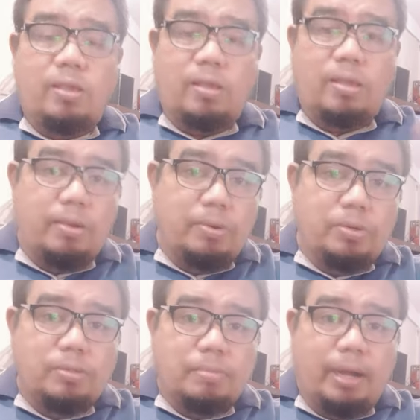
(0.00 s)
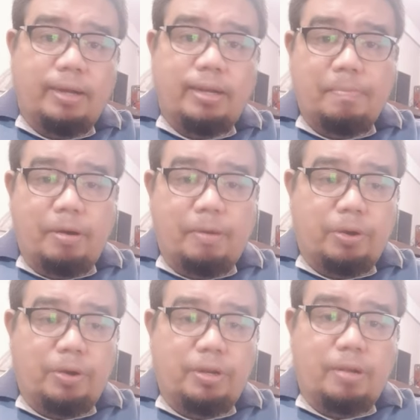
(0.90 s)
yung mga number
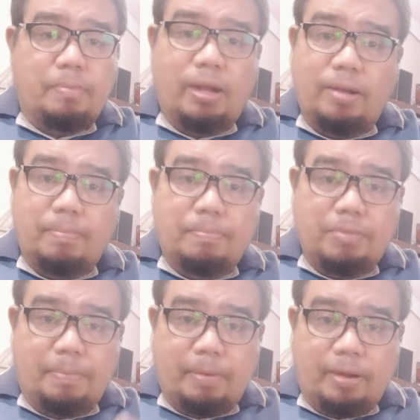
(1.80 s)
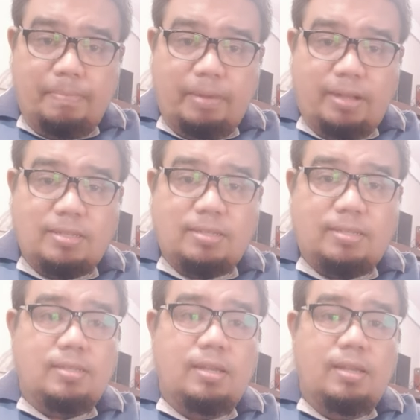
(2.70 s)
po ng mga different
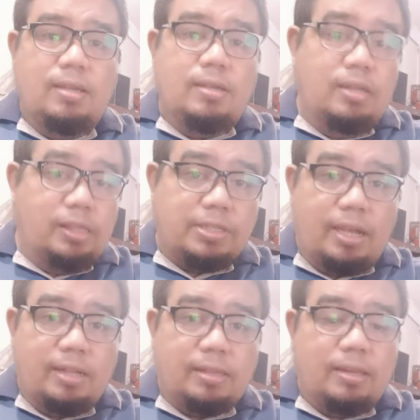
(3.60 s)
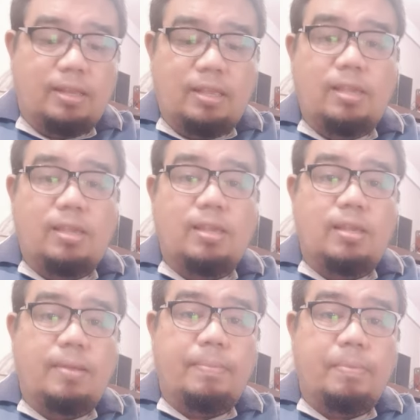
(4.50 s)
banks dito sa atin, i
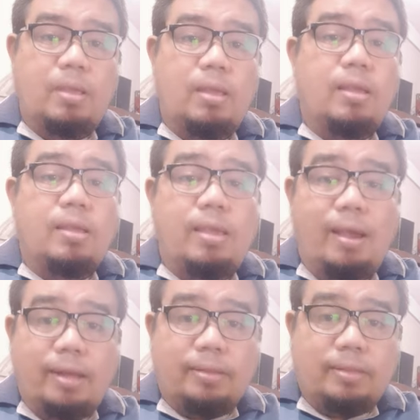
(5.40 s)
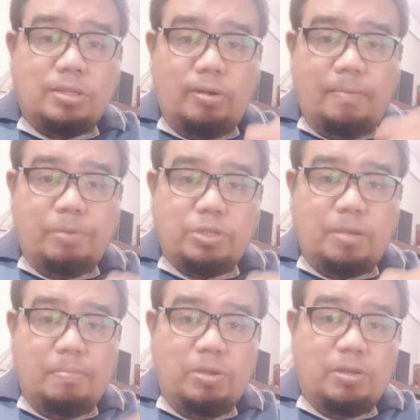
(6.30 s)
i-attach ko lang po sa
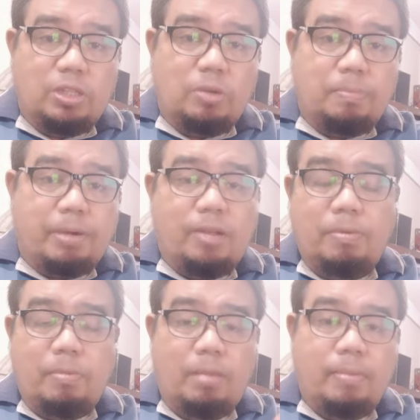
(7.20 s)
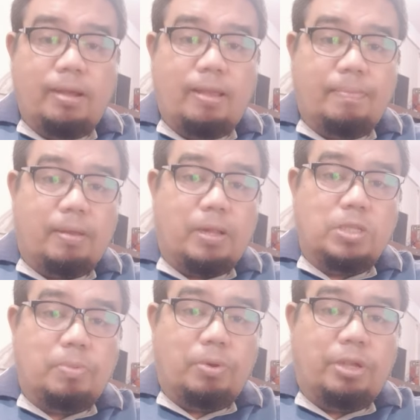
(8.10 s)
video na to para po may mga
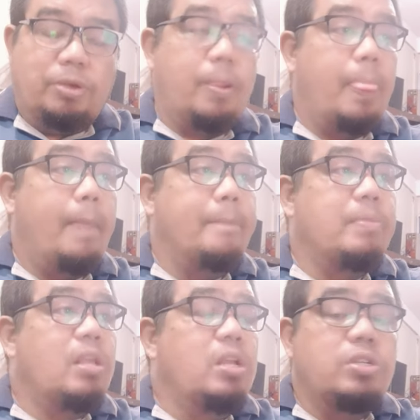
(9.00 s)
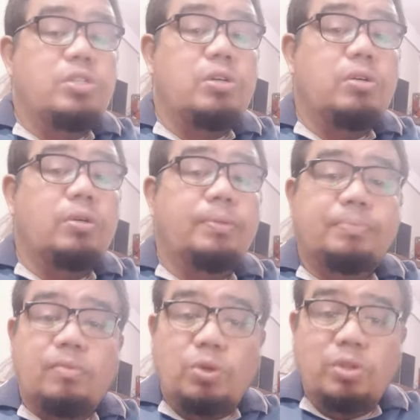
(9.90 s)
reference po kayo. So,
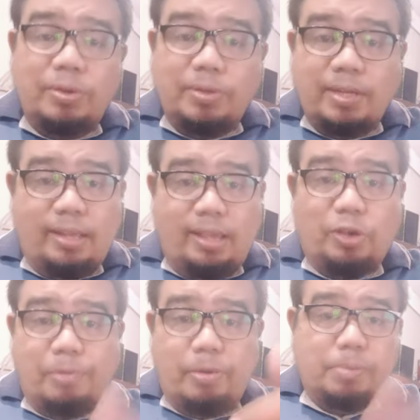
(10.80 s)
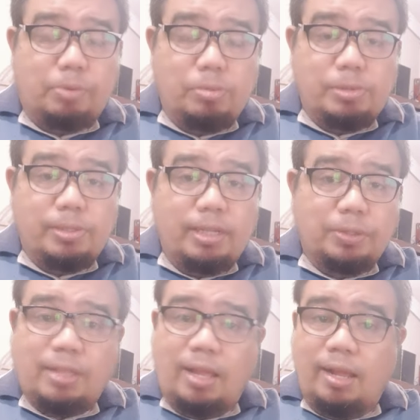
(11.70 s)
unang-una, i-confirm niyo po muna
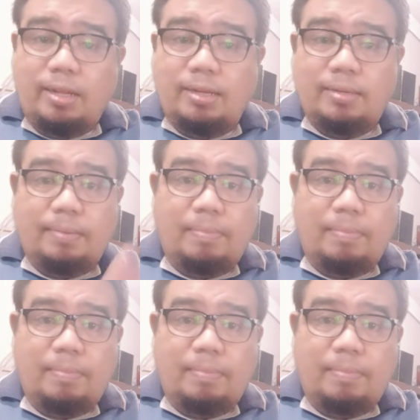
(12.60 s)
kung talagang